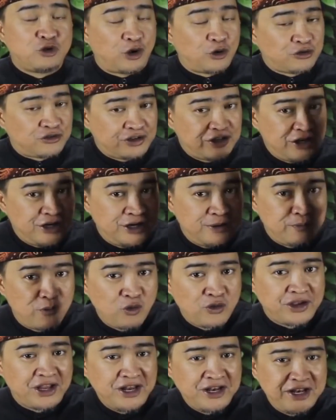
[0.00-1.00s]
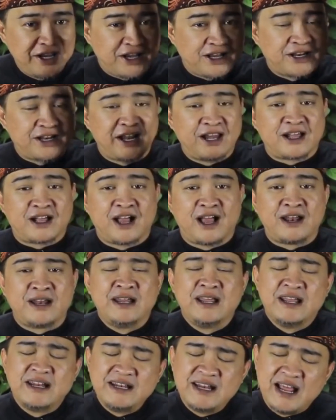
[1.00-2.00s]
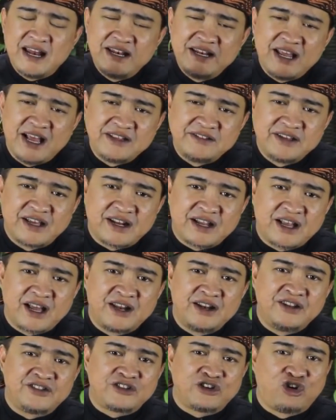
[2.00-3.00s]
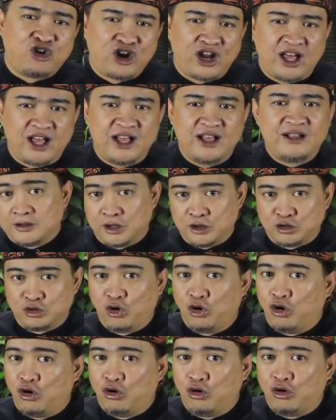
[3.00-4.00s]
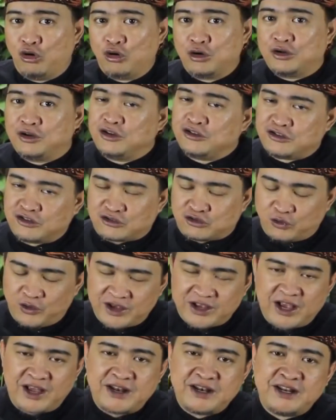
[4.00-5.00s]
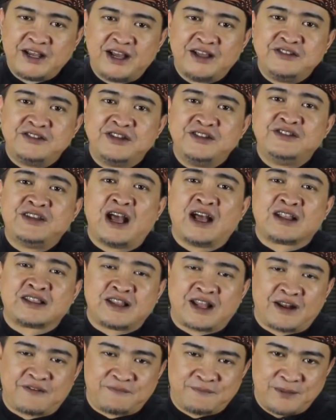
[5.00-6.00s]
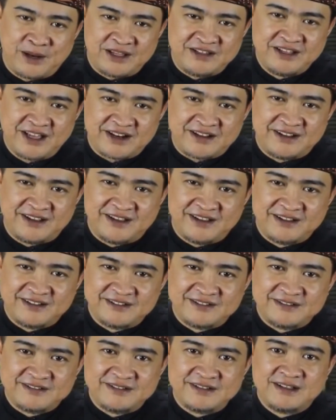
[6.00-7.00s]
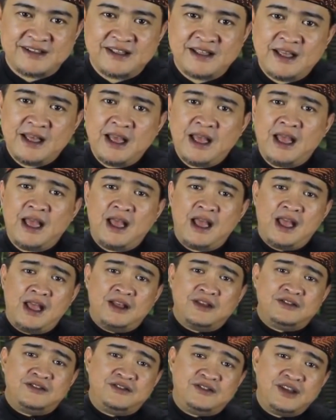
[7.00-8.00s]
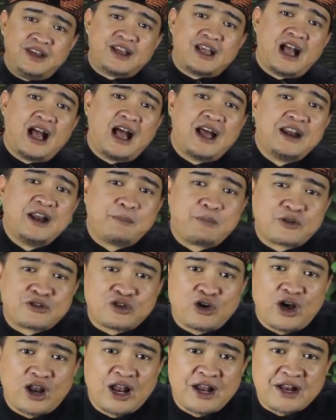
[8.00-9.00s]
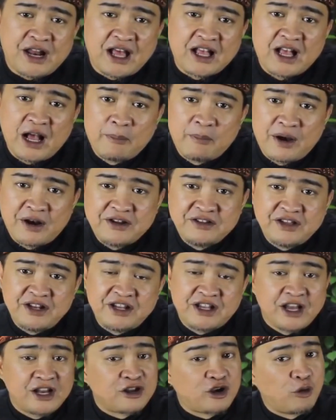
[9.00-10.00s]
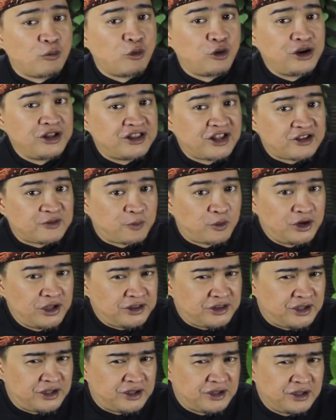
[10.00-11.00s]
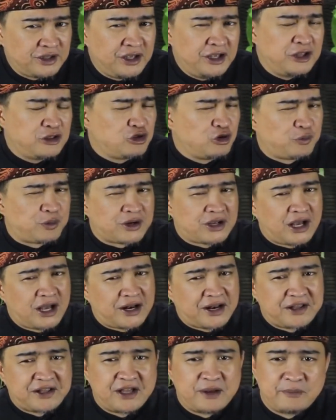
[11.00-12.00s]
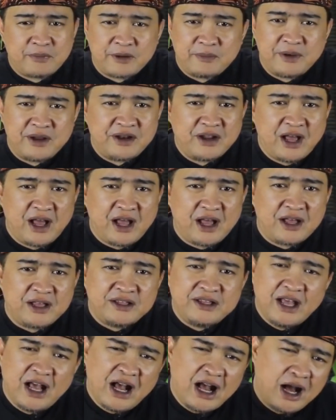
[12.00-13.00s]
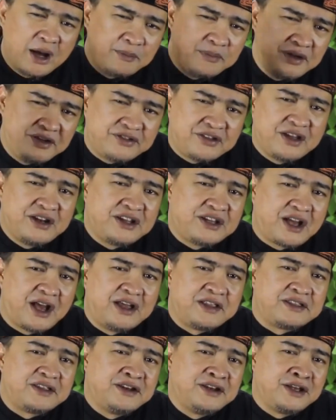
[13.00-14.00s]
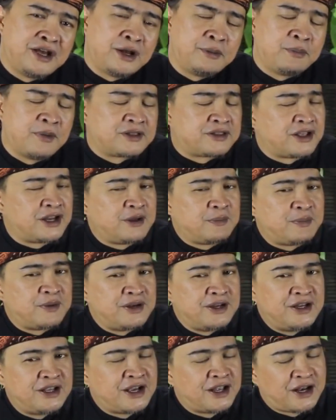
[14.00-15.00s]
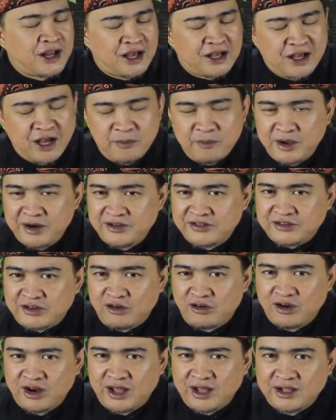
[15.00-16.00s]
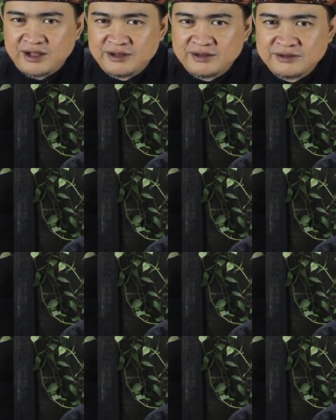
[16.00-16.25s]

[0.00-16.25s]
itu harus sedini mungkin dikenalkan dan diajarkan di sekolah. Tentu disesuaikan dengan jenjang taraf belajarnya. Jika ada persoalan agama dijadikan komoditas politik, itu perkara yang berbeda yang nggak bisa dikaitin dengan materi pendidikan agama di sekolah.